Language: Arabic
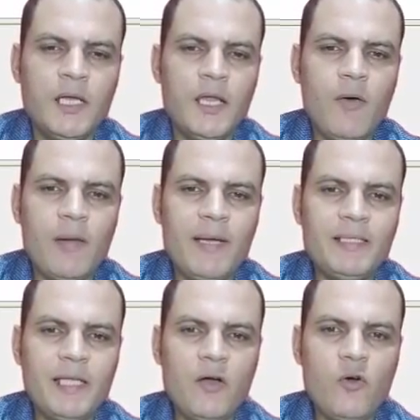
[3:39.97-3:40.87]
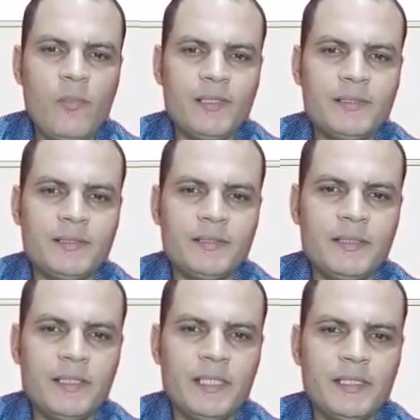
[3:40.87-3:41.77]
لو عملنا كوماند
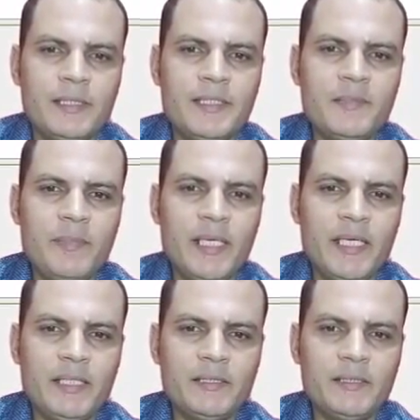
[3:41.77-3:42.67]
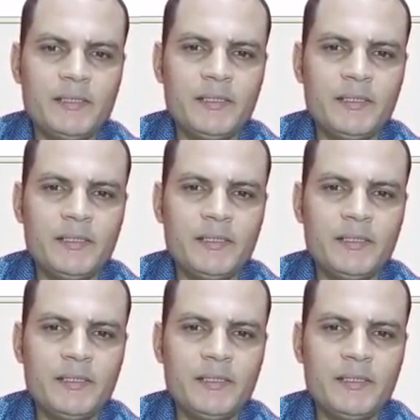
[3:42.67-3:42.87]
ديسبلاي